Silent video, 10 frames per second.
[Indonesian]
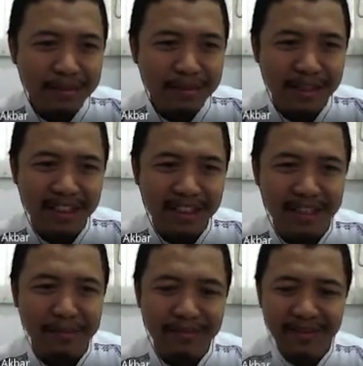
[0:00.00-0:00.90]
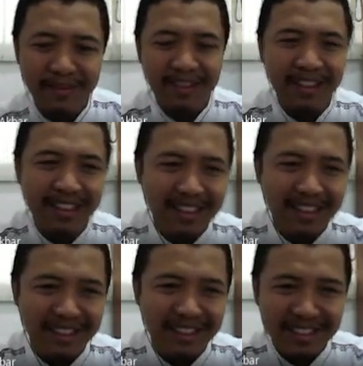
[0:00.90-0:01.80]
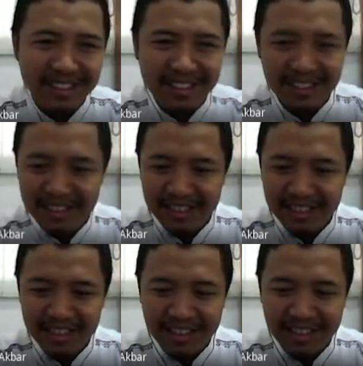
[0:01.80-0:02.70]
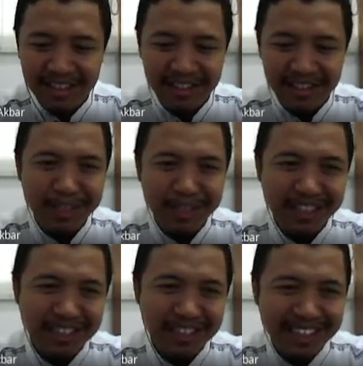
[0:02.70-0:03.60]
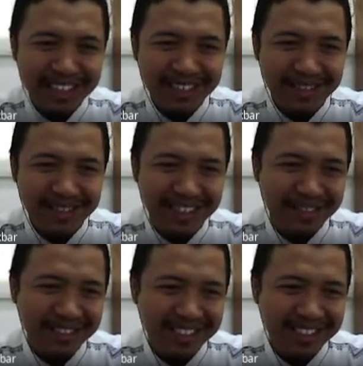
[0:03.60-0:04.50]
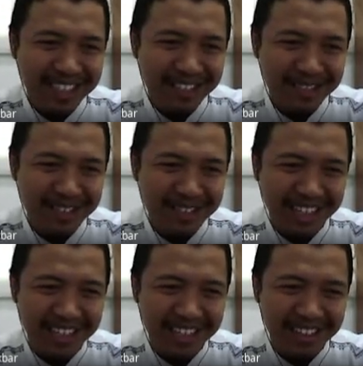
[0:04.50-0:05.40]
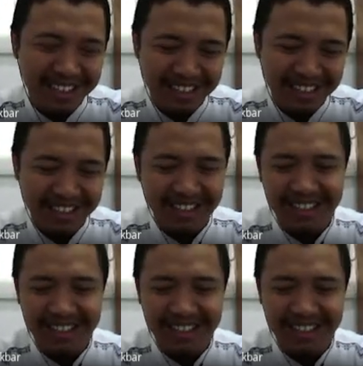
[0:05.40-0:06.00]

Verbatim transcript: Min term. Terus kalau semuanya nol ini berarti fungsinya f sama dengan nol nih. Jadi